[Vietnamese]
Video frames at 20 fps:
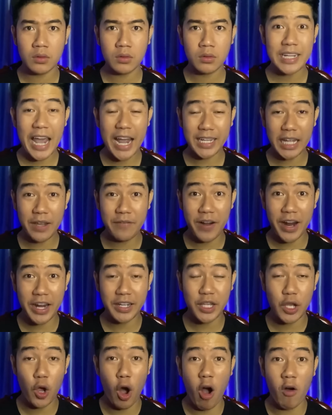Nghe thấy vậy
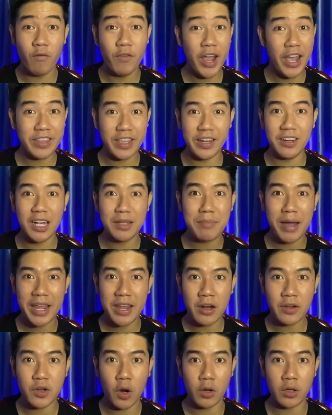thì hồn vía chị lên mây
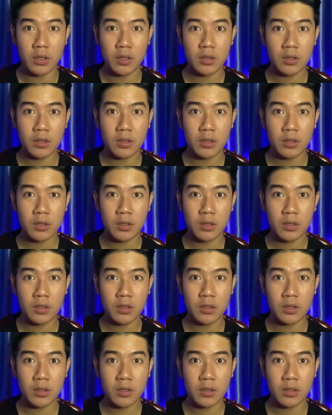hết rồi